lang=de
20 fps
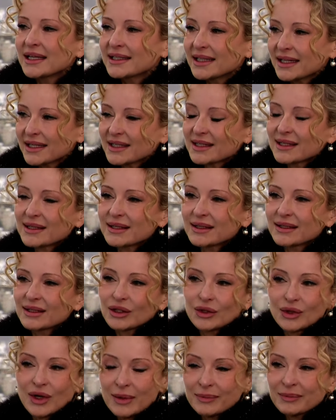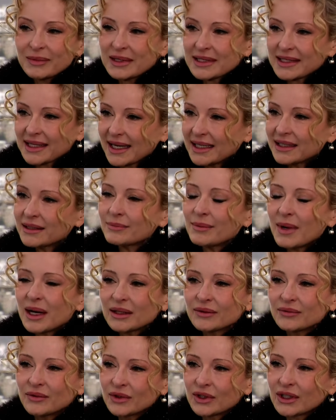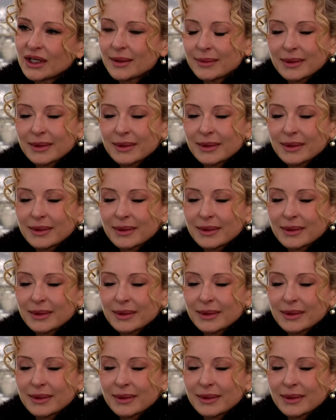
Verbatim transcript: dass äh, Trump das Rennen machen wird.